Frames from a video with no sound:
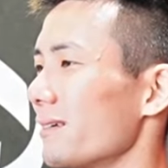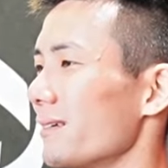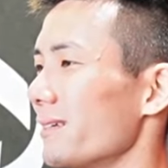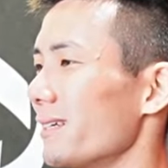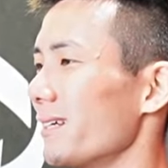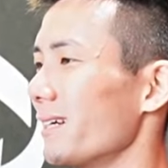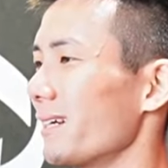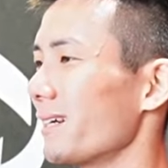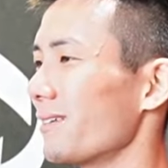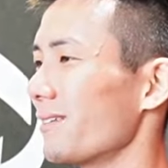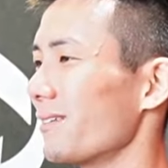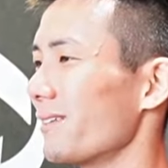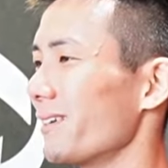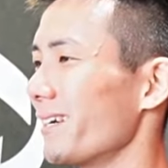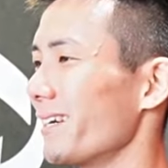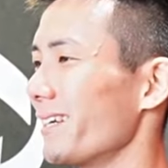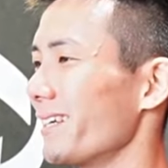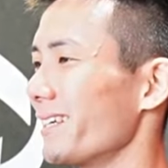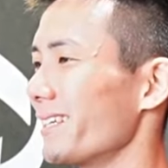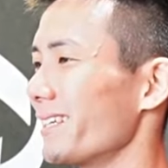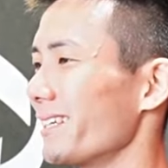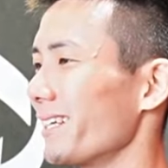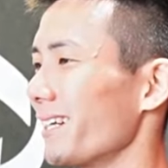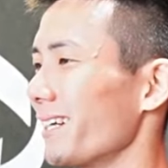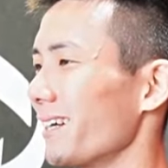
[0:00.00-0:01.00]
いやこれは
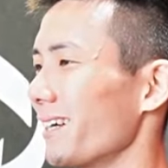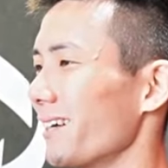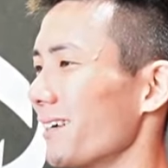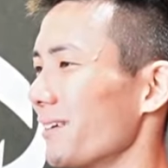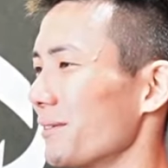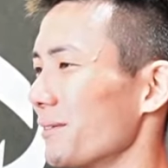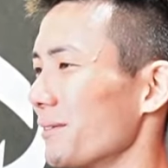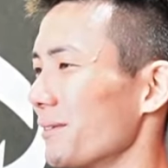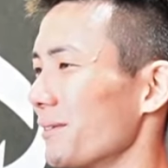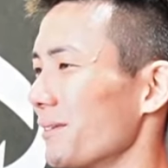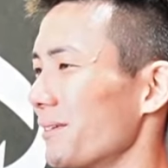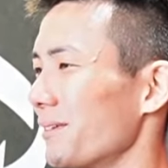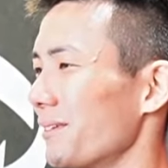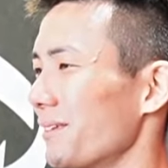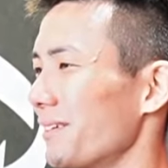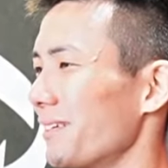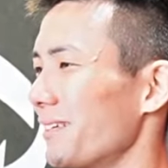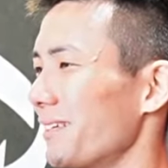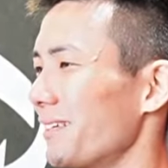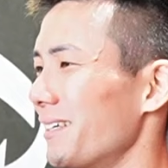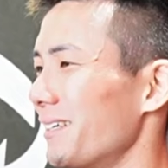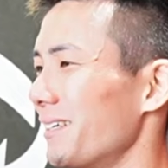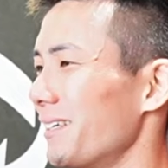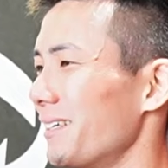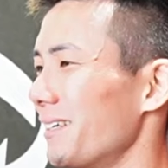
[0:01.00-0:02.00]
息上がるよ
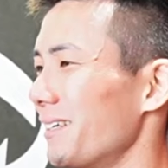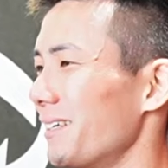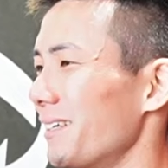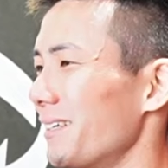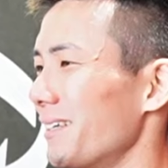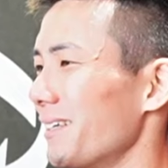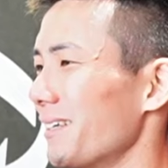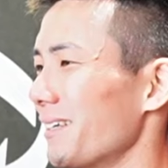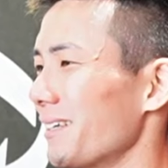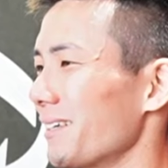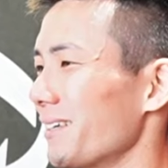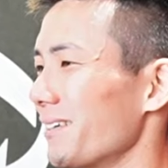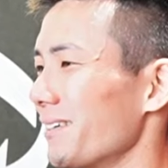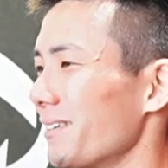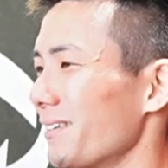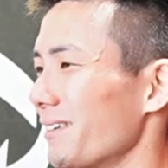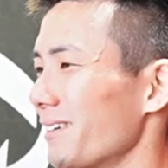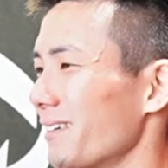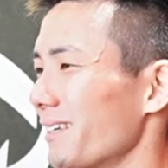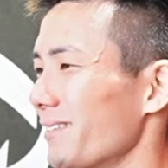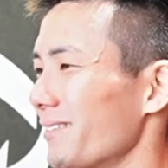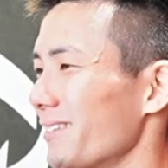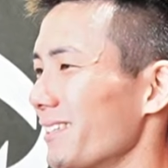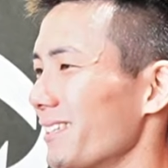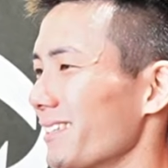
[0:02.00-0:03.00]
こ
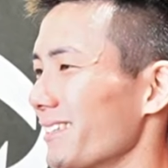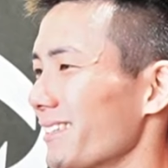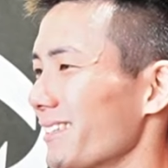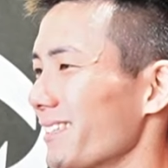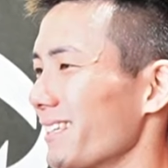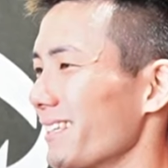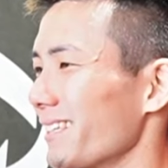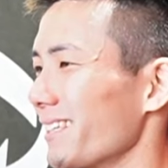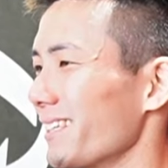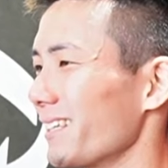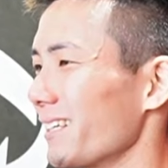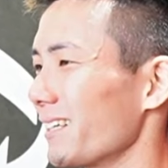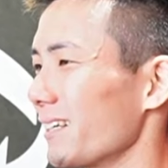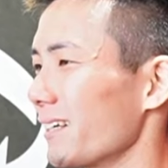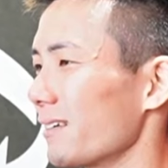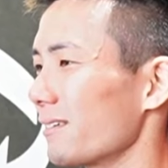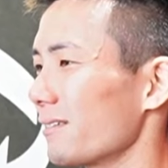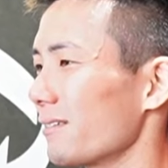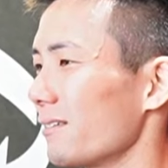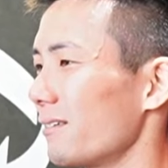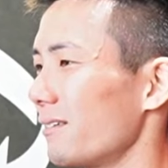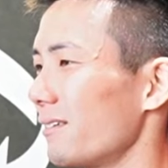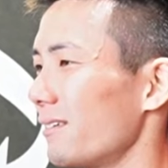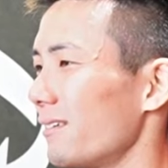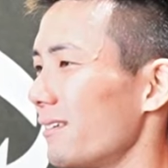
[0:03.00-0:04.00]
れはめちゃくちゃ息上がる
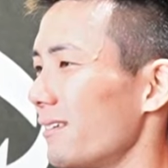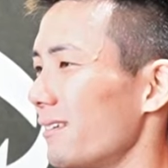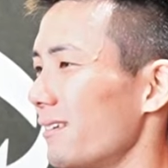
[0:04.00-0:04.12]
よ